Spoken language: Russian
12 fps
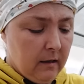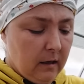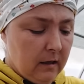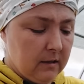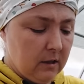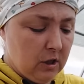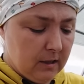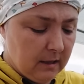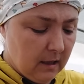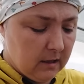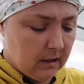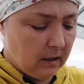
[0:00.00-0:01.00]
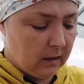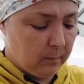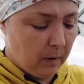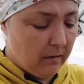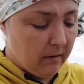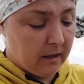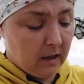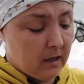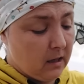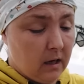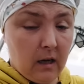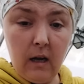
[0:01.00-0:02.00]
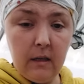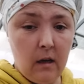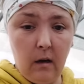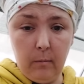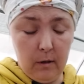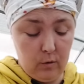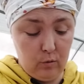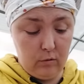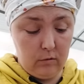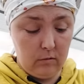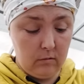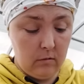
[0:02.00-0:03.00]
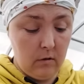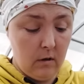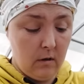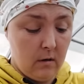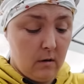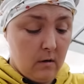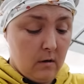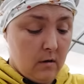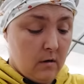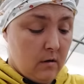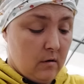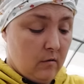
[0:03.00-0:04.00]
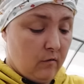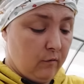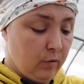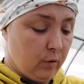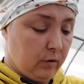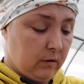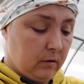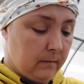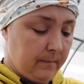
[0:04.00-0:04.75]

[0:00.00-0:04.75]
Если честно, этих отправок я их как огня боюсь. Вот.